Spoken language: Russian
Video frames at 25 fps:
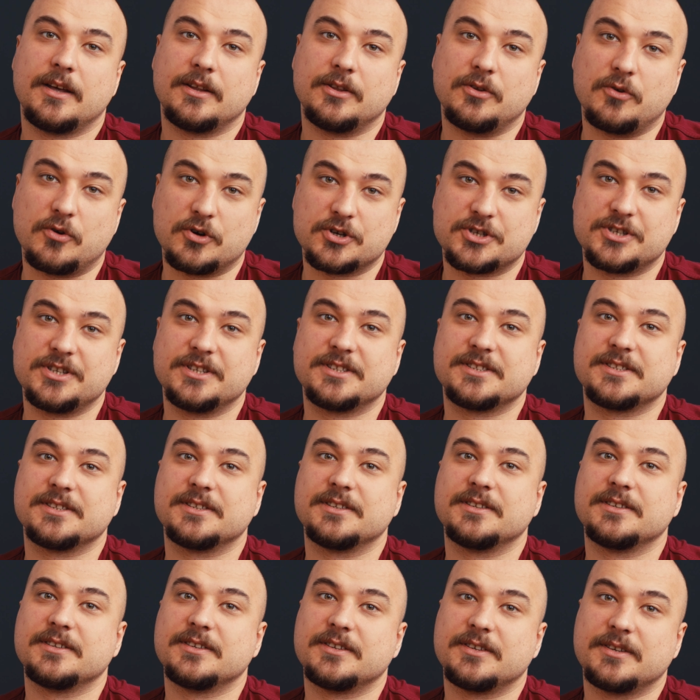
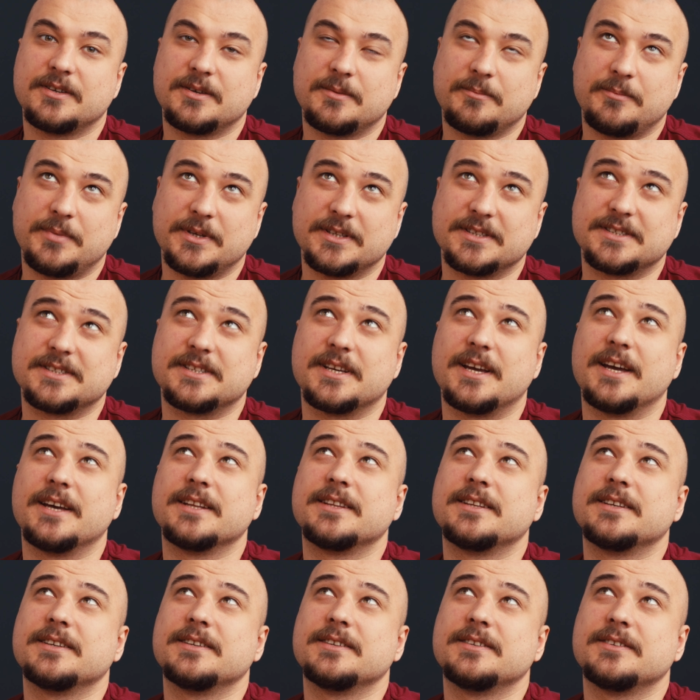ножницы,
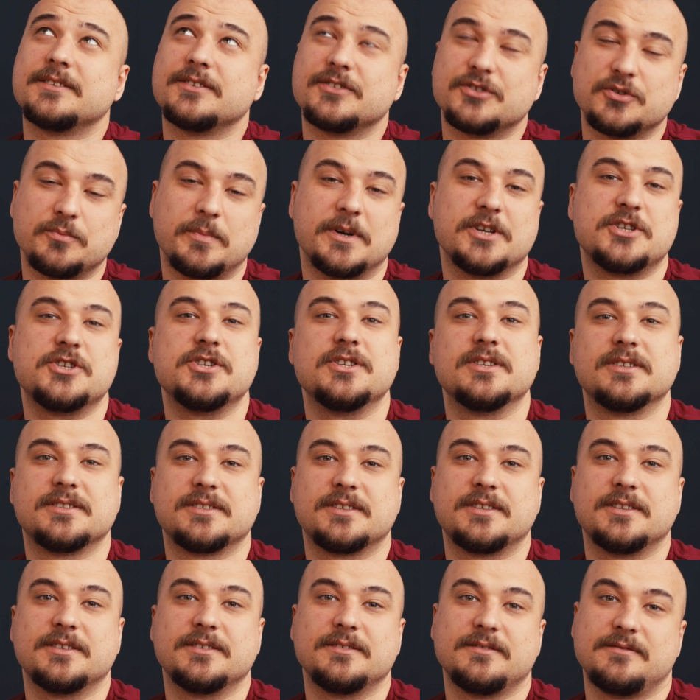пинцет,
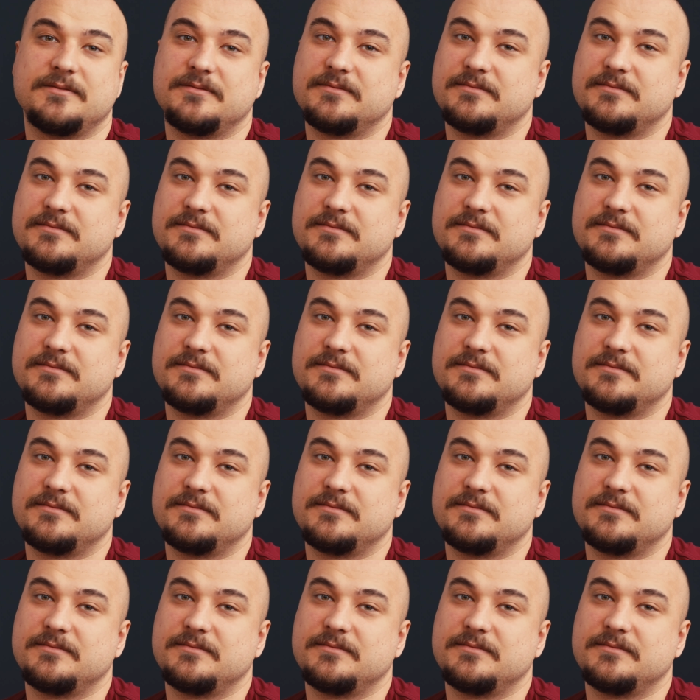зубочистка,